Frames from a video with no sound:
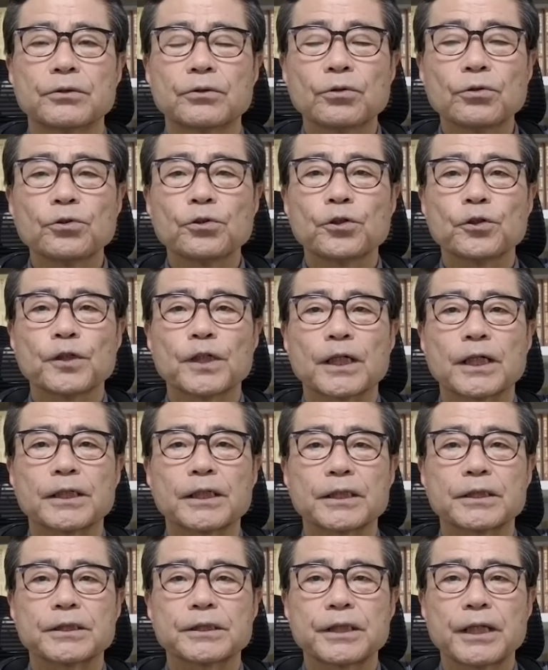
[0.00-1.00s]
どのような
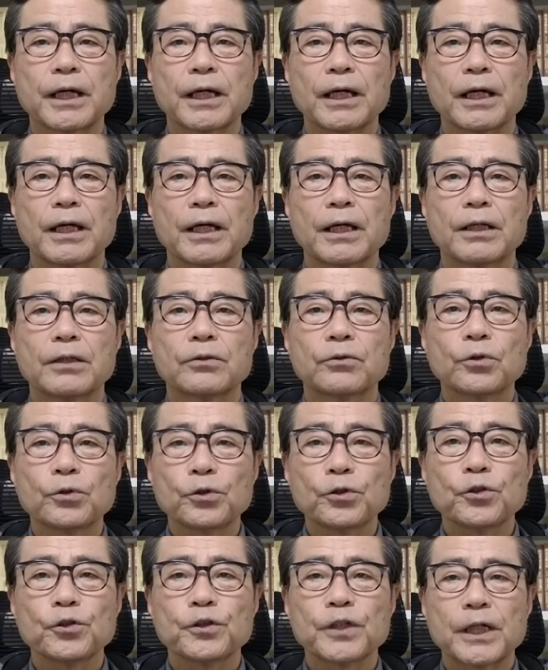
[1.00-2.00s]
形で、
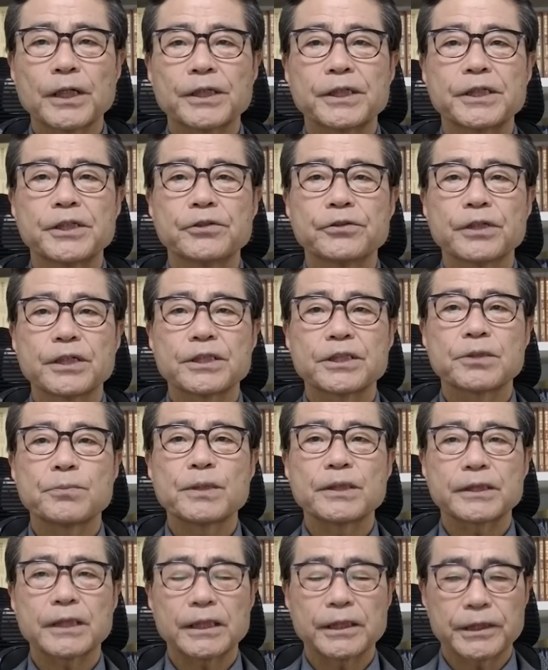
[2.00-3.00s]
どのような理由で
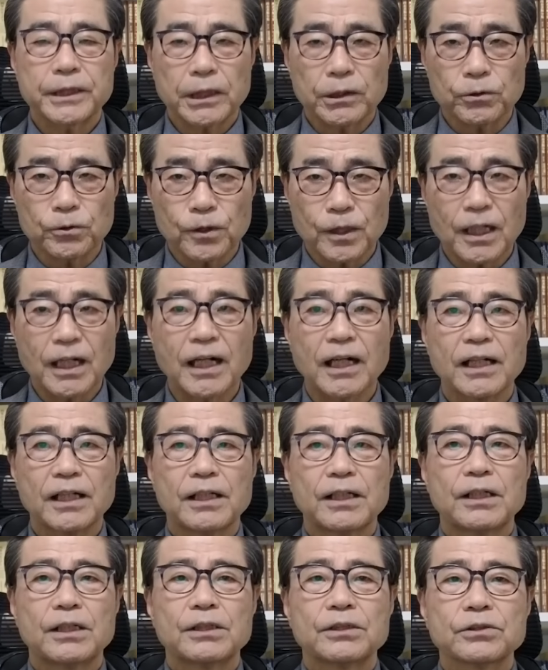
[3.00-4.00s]
示されたの
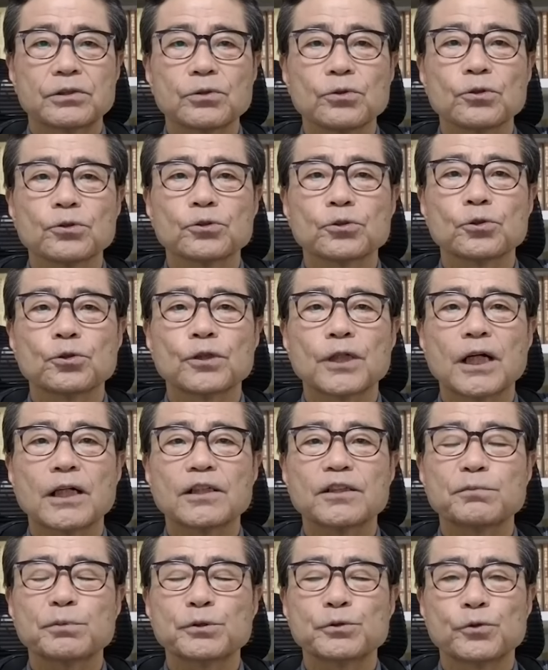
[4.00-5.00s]
か、その増
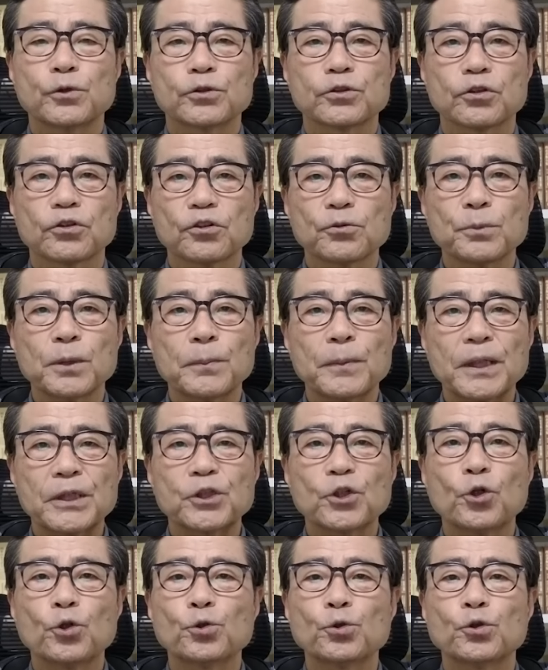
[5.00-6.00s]
額分をそのまま
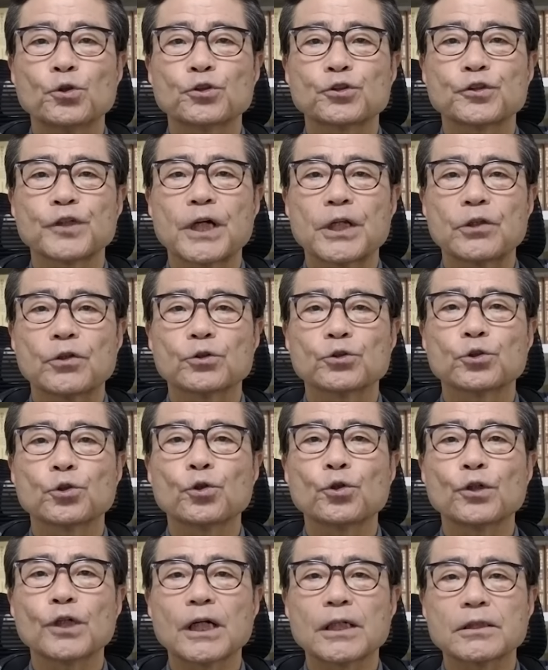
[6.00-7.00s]
4億円の
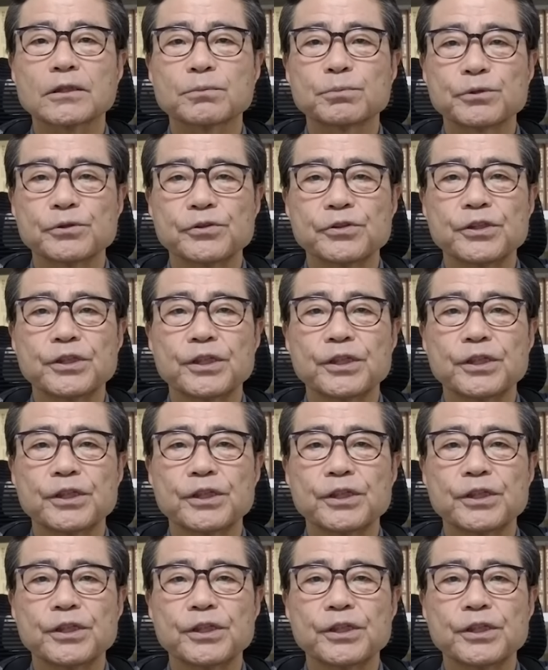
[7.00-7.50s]
増額分